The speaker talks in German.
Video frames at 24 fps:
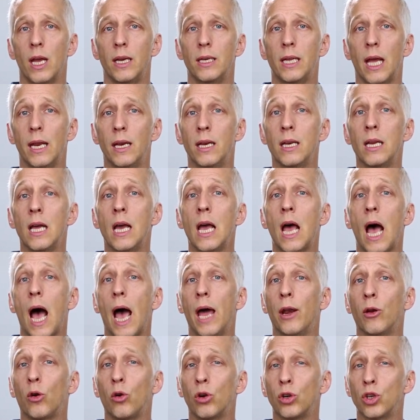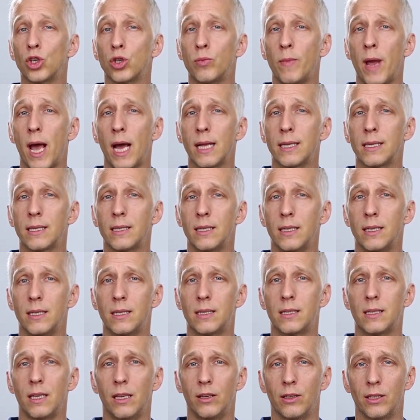Denn ein Rückenschmerz
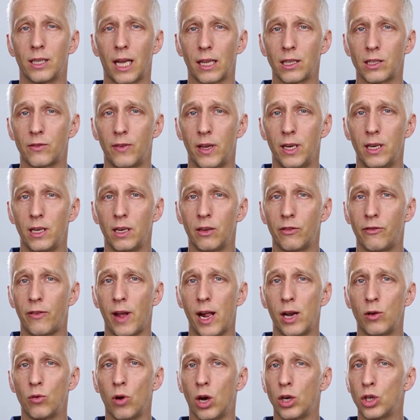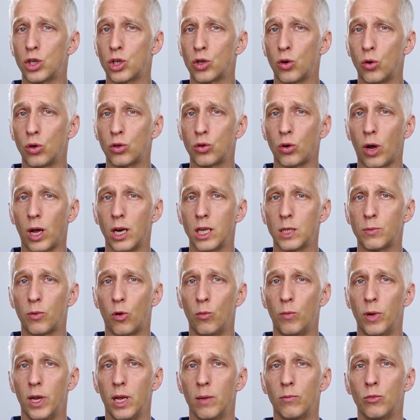ist in ganz wenigen Fällen nur ein strukturelles
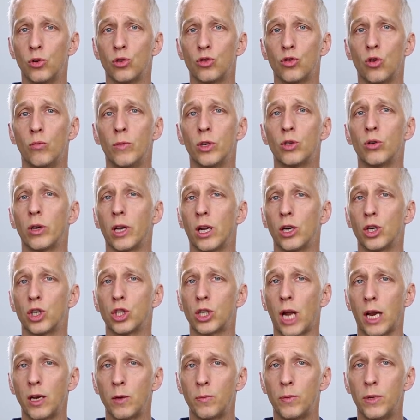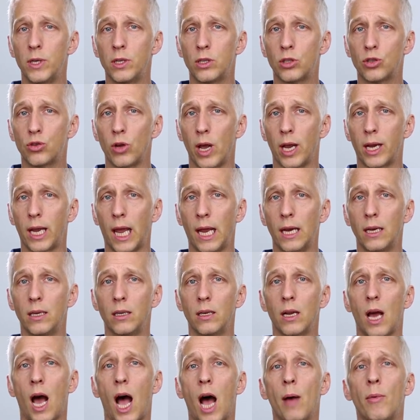Problem und somit durch ein Standbild zu
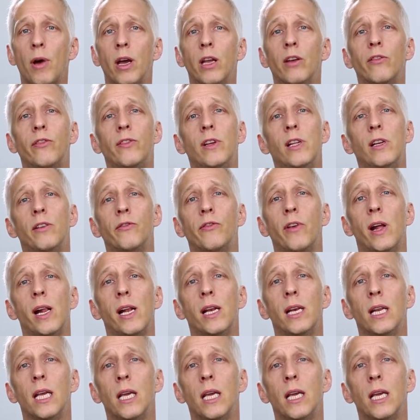erkennen, aber in vielen Fällen